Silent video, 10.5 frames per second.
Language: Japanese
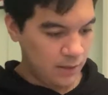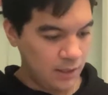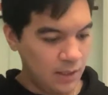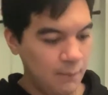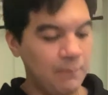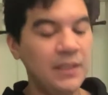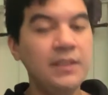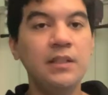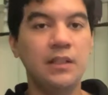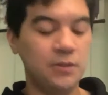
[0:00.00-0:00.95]
あ、
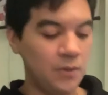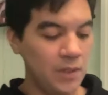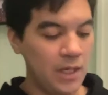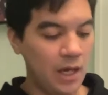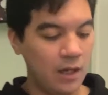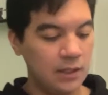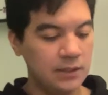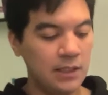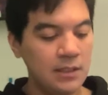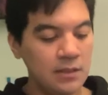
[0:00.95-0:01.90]
ベジータ、そういや、
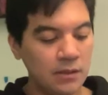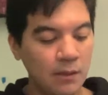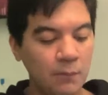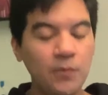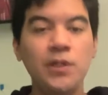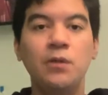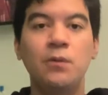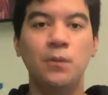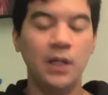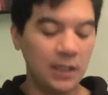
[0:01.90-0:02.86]
戦図がもう一
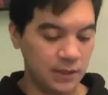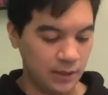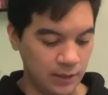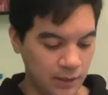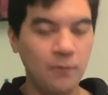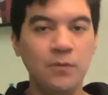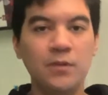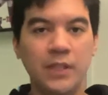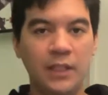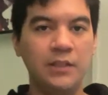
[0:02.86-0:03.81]
個なかったか。悟
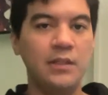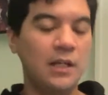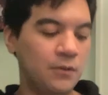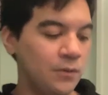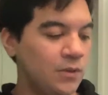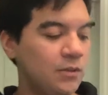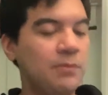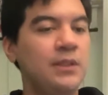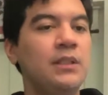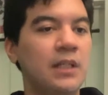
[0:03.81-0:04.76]
空ね、悟空と
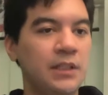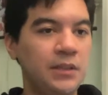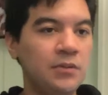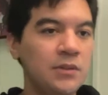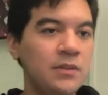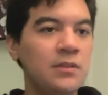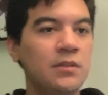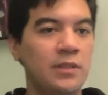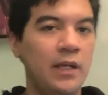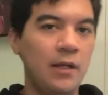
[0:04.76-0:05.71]
ベジータ一つず
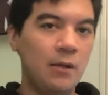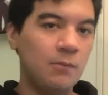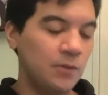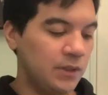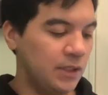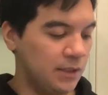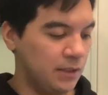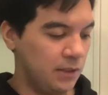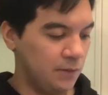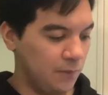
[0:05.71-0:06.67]
つね、持ってたんですけど、